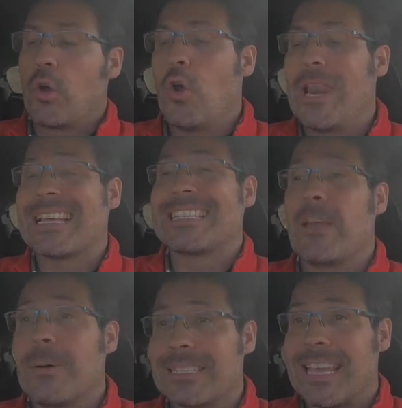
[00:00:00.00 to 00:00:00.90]
con las
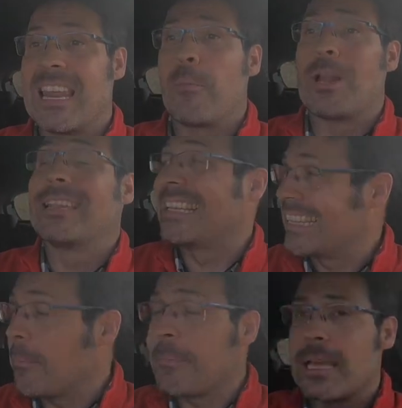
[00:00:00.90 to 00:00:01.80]
levas en el volante.
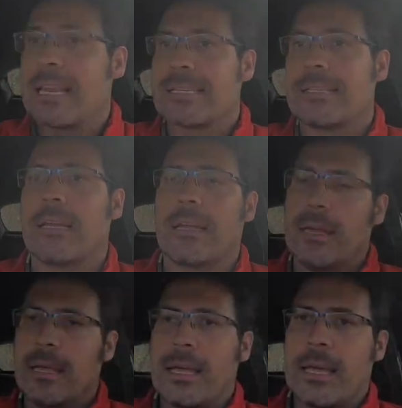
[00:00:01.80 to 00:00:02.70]
También las tiene
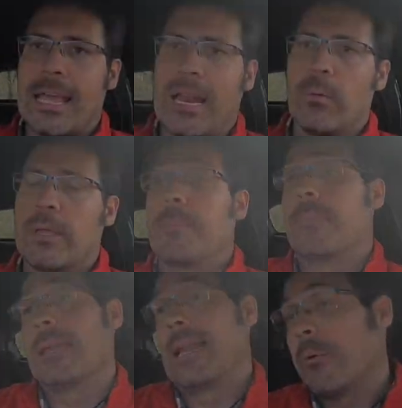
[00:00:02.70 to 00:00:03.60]
el Audi.
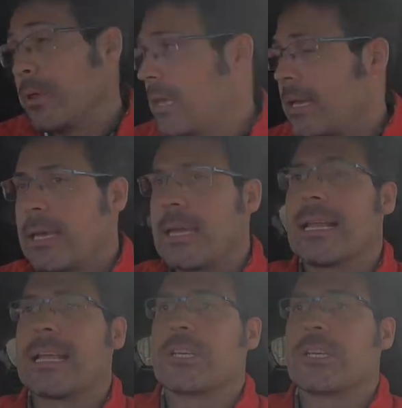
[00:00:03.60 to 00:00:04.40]
En el Audi el